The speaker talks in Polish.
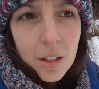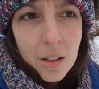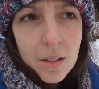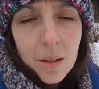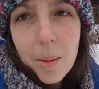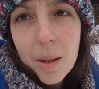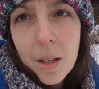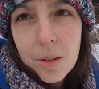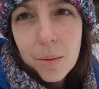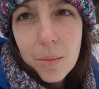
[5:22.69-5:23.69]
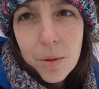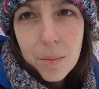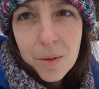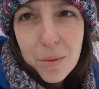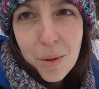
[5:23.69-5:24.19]
i za parę lat to może
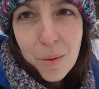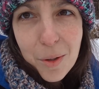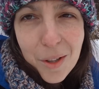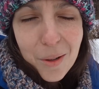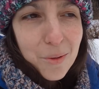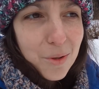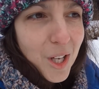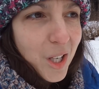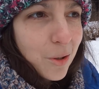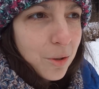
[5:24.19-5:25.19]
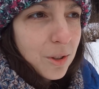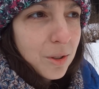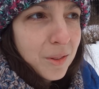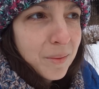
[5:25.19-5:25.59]
będzie miało jakąś jakość.